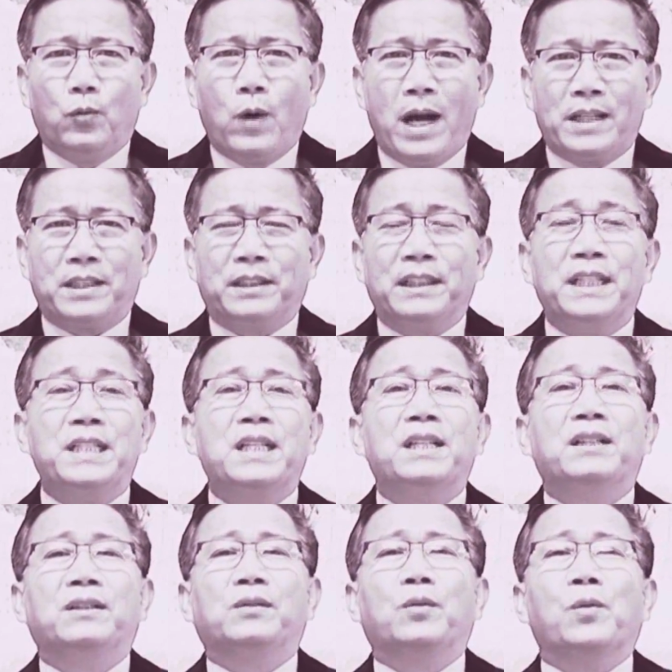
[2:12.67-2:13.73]
qua sự hy
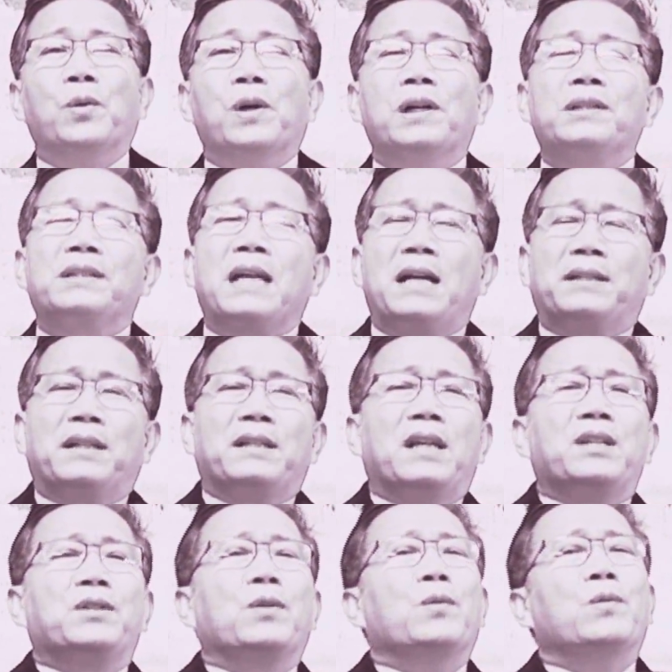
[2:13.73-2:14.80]
sinh của cha trời
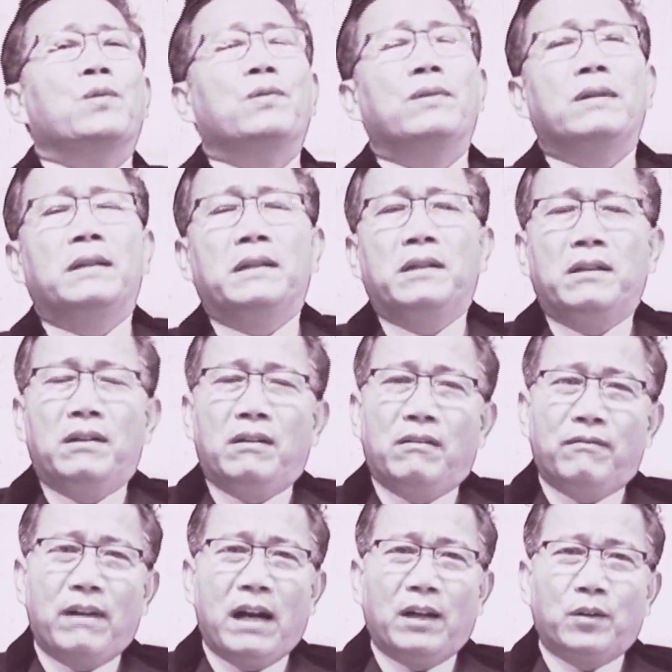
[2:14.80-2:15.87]
Giêsu
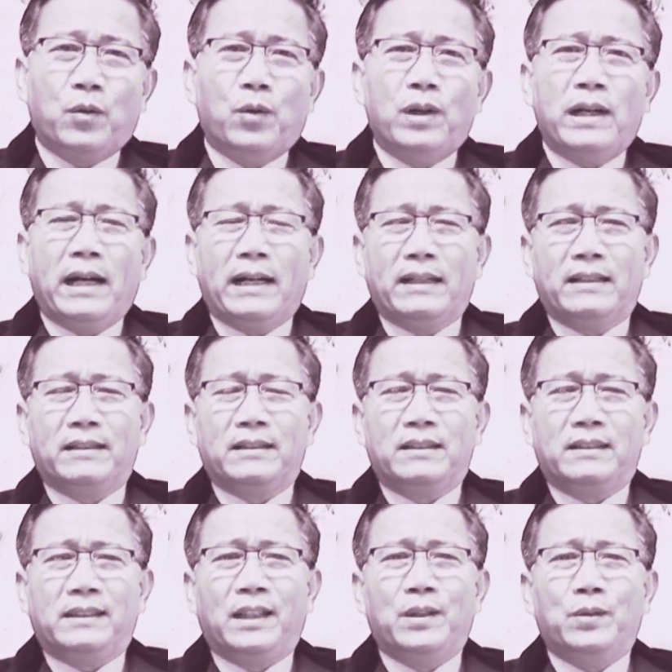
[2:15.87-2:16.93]
và của hàng
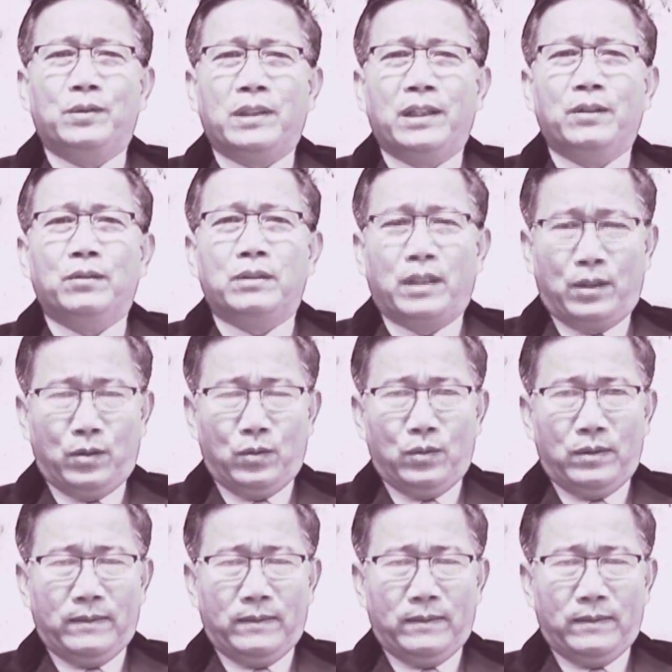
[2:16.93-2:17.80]
triệu triệu triệu